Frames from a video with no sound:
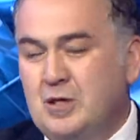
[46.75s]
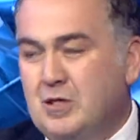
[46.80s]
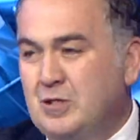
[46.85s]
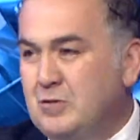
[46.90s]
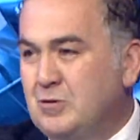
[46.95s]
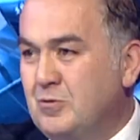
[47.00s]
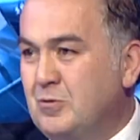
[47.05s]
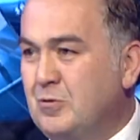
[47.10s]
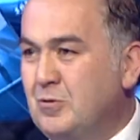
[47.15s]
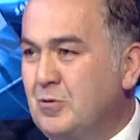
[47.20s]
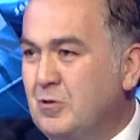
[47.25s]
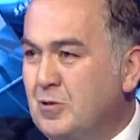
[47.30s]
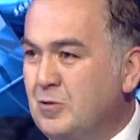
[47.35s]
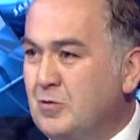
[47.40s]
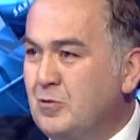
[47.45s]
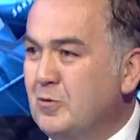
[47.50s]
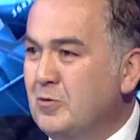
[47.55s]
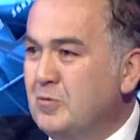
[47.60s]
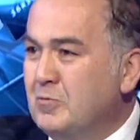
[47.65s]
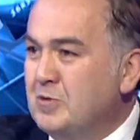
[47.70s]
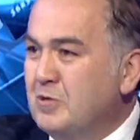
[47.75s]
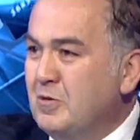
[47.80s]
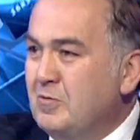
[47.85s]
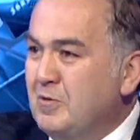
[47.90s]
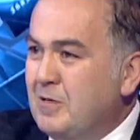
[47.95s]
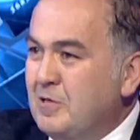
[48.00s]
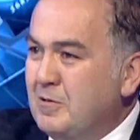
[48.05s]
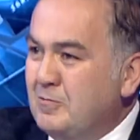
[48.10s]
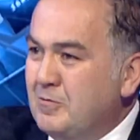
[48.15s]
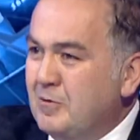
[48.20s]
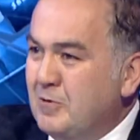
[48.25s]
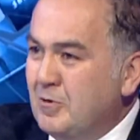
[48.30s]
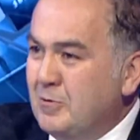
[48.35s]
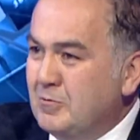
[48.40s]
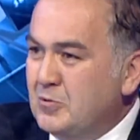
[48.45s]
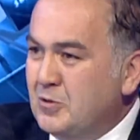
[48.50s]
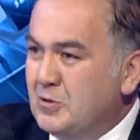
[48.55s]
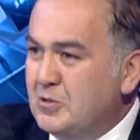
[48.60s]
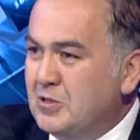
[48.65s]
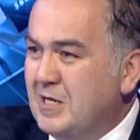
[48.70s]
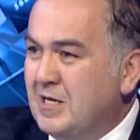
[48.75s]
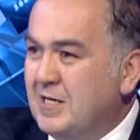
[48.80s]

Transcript: stüdyoda konuğumuz. Efendim programımıza hoş